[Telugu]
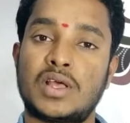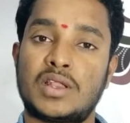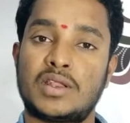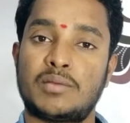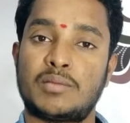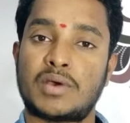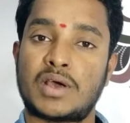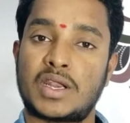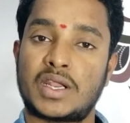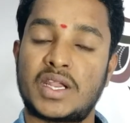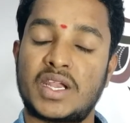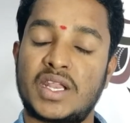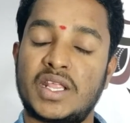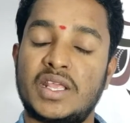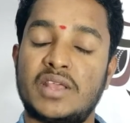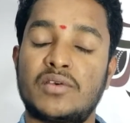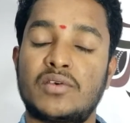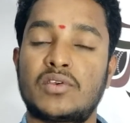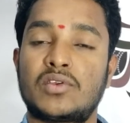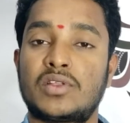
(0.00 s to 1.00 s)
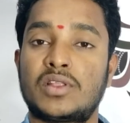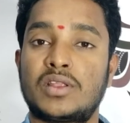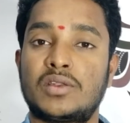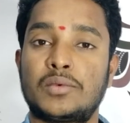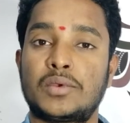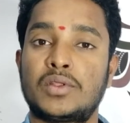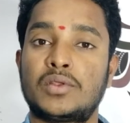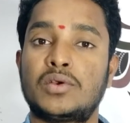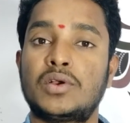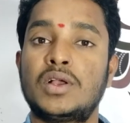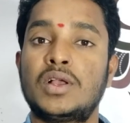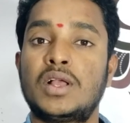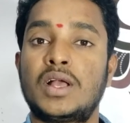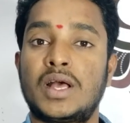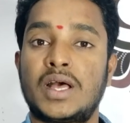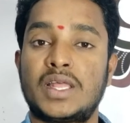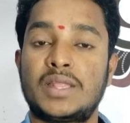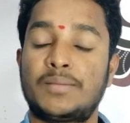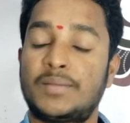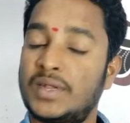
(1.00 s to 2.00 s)
దాని మార్కెటింగ్ ఎవరో తెలియదు
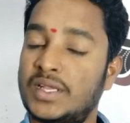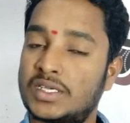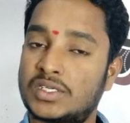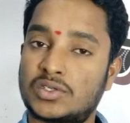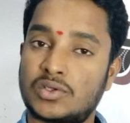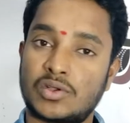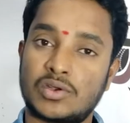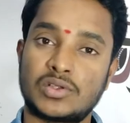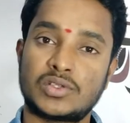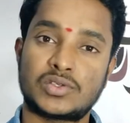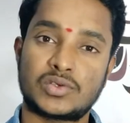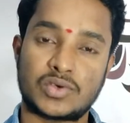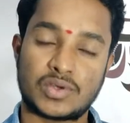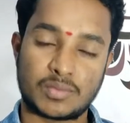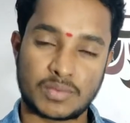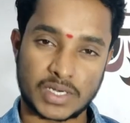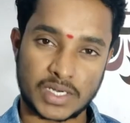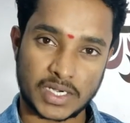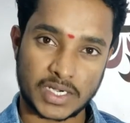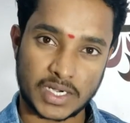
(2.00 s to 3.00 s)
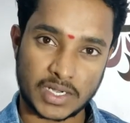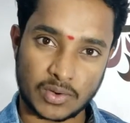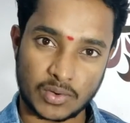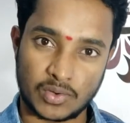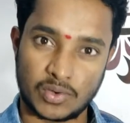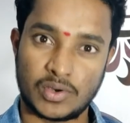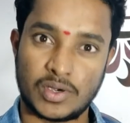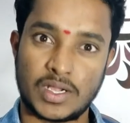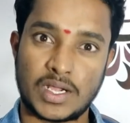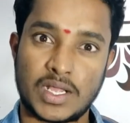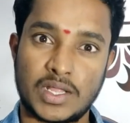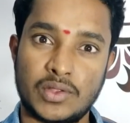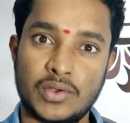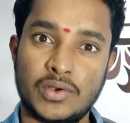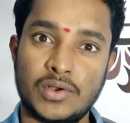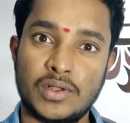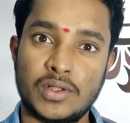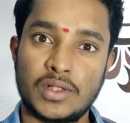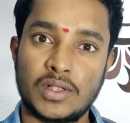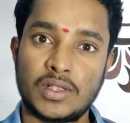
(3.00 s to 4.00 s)
అది ప్లే స్టోర్ నుంచి కూడా మనకి డౌన్లోడ్ కాదు
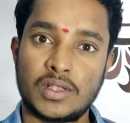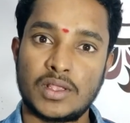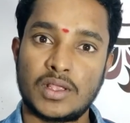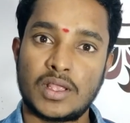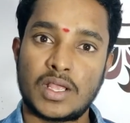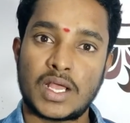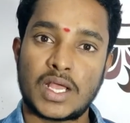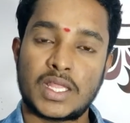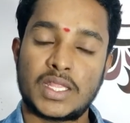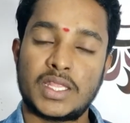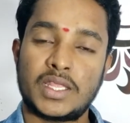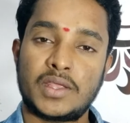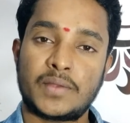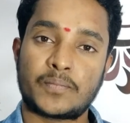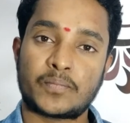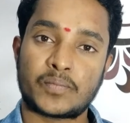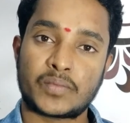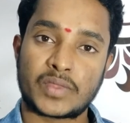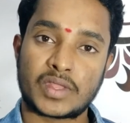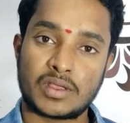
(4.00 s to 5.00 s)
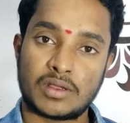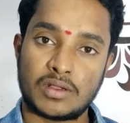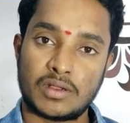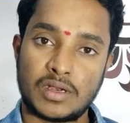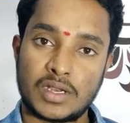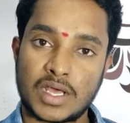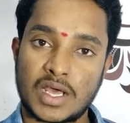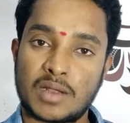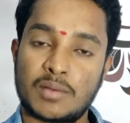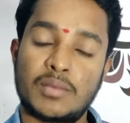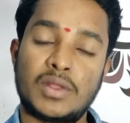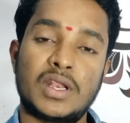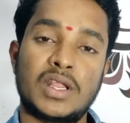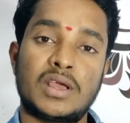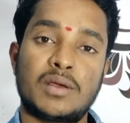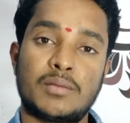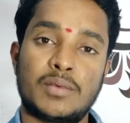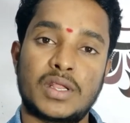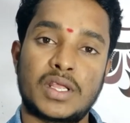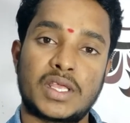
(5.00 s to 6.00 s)
అది
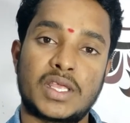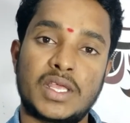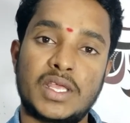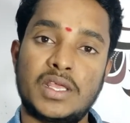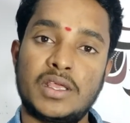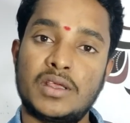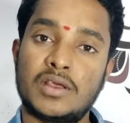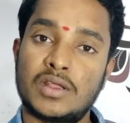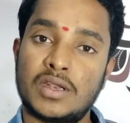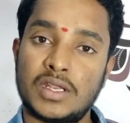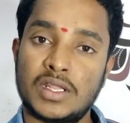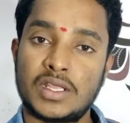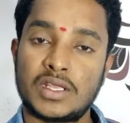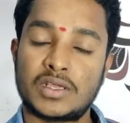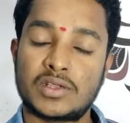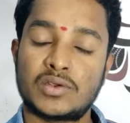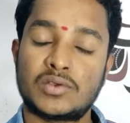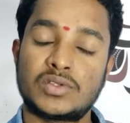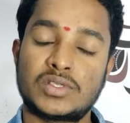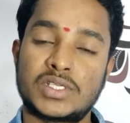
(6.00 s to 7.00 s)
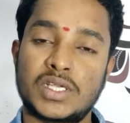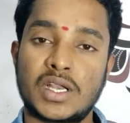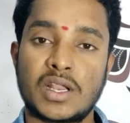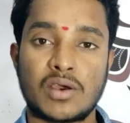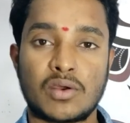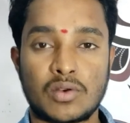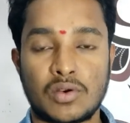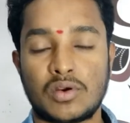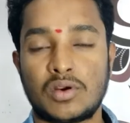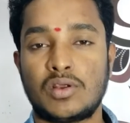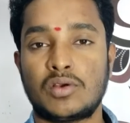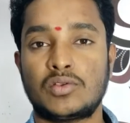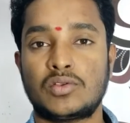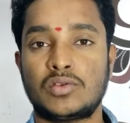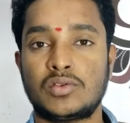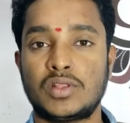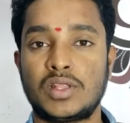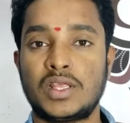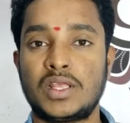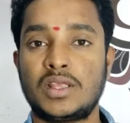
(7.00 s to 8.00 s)
నార్మల్గా మనకి లింక్ నుంచే డౌన్లోడ్
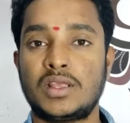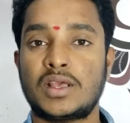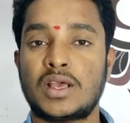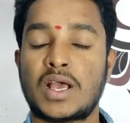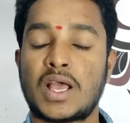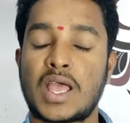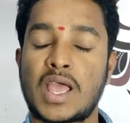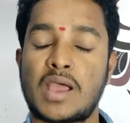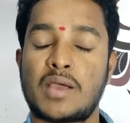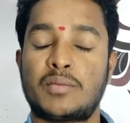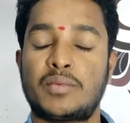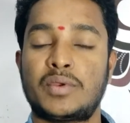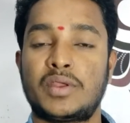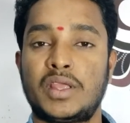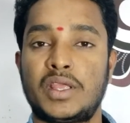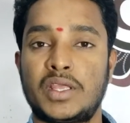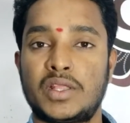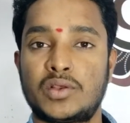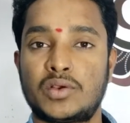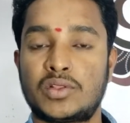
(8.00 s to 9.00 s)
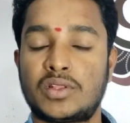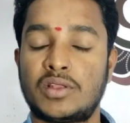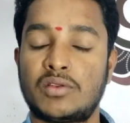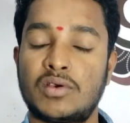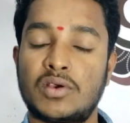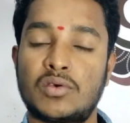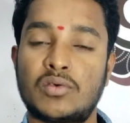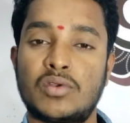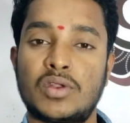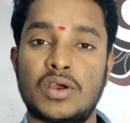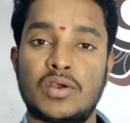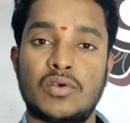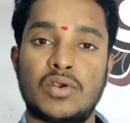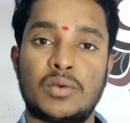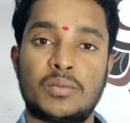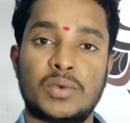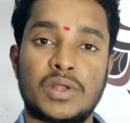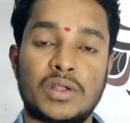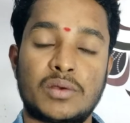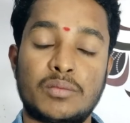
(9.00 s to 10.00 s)
అవుతుంది ఆ యాప్ ఏదో తెలియకుండా కూడా
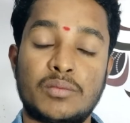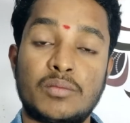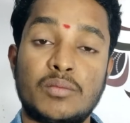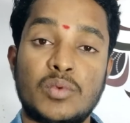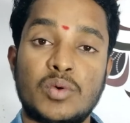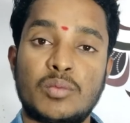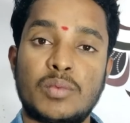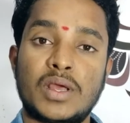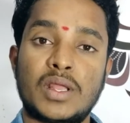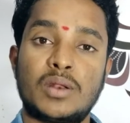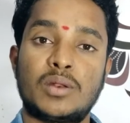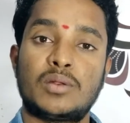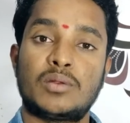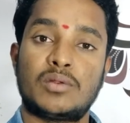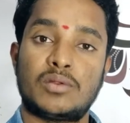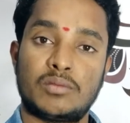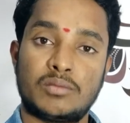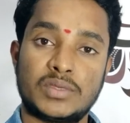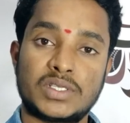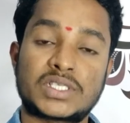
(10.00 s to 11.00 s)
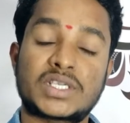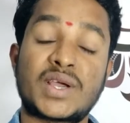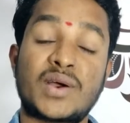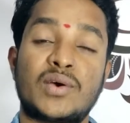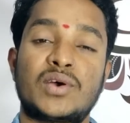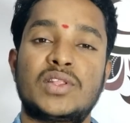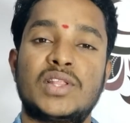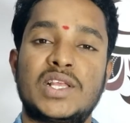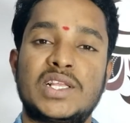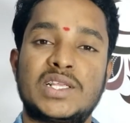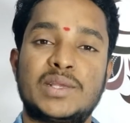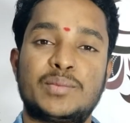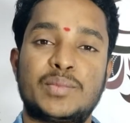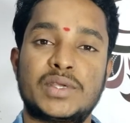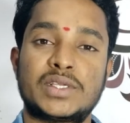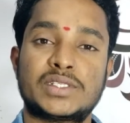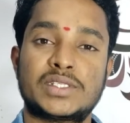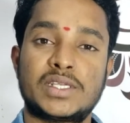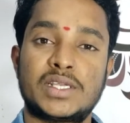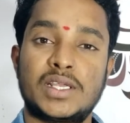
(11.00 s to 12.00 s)
మనం మొబైల్ మిస్ కావద్దని
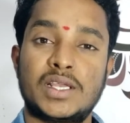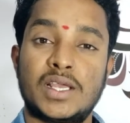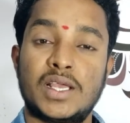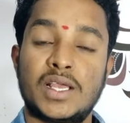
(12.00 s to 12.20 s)
చెప్పేసి